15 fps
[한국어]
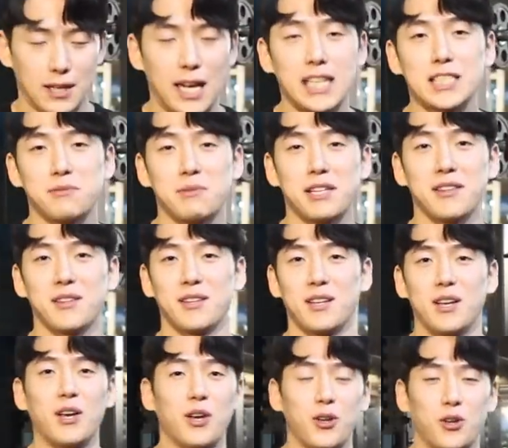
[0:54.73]
하지만
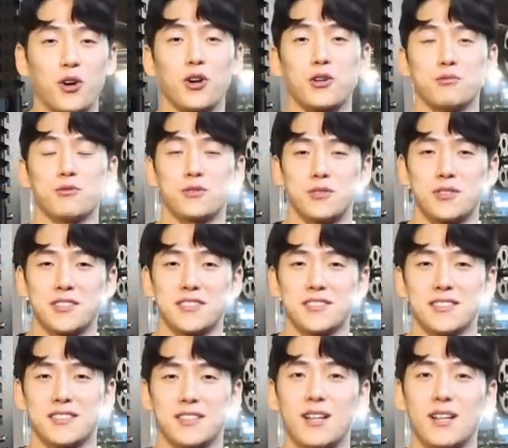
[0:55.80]
여러분들은